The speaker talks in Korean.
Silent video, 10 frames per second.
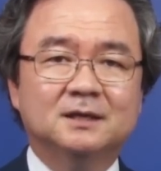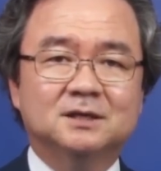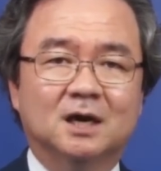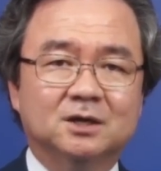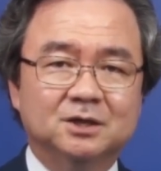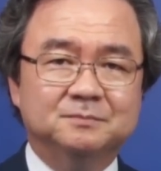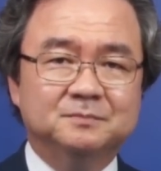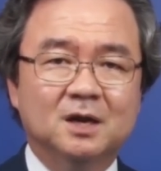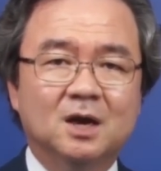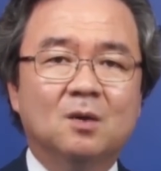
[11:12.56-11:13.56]
자, 그럼
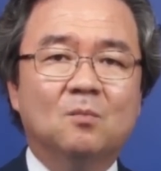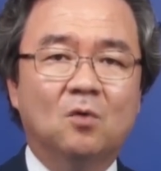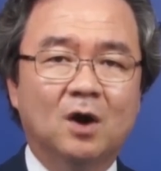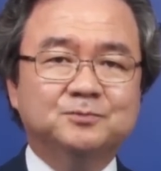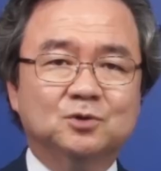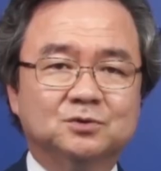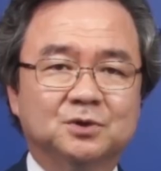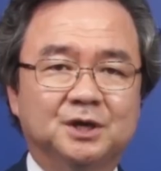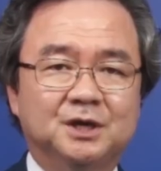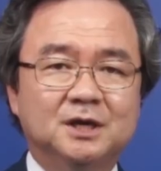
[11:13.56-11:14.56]
모압
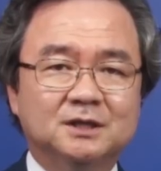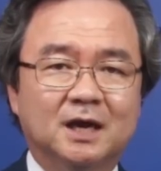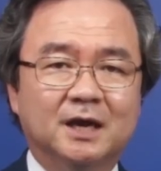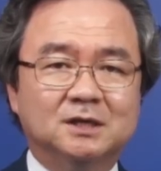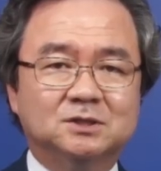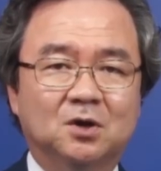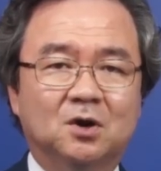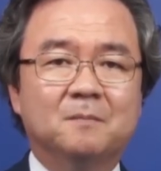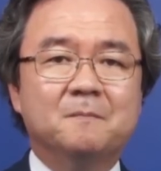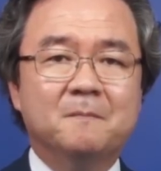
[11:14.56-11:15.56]
족속이 이
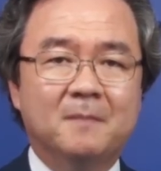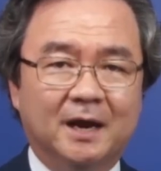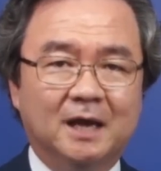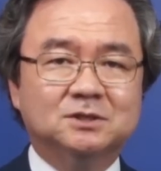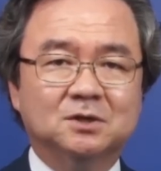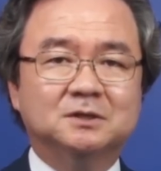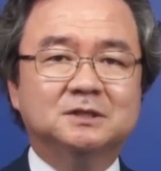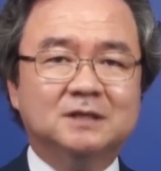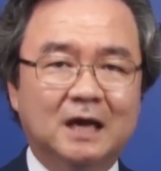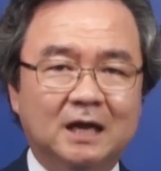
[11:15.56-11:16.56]
땅에서 망해서
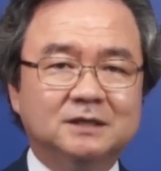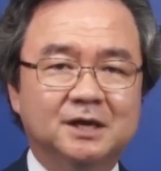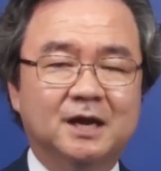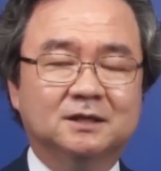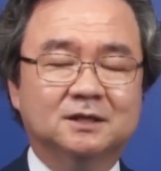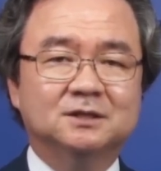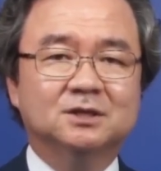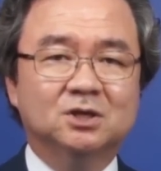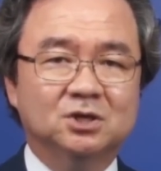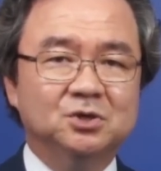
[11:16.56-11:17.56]
사라져야 했던
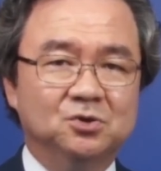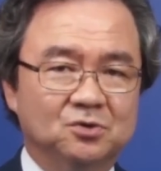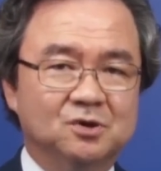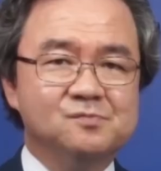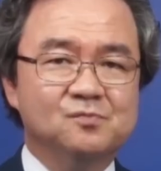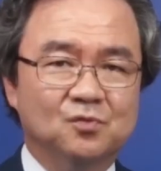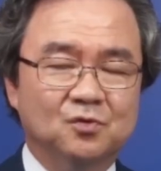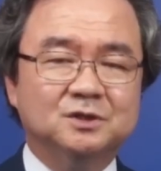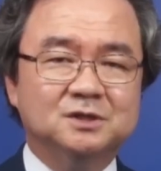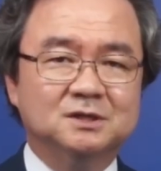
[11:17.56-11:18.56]
그 이유는
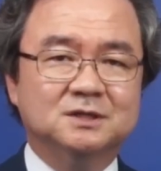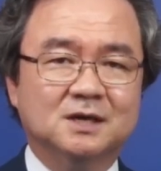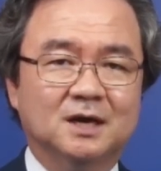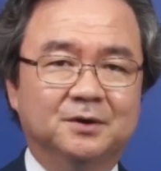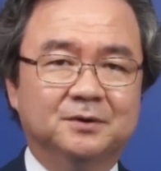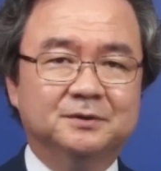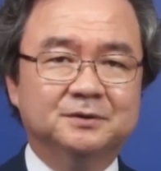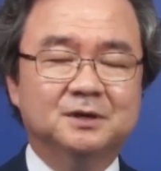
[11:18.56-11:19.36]
무엇이었을까요?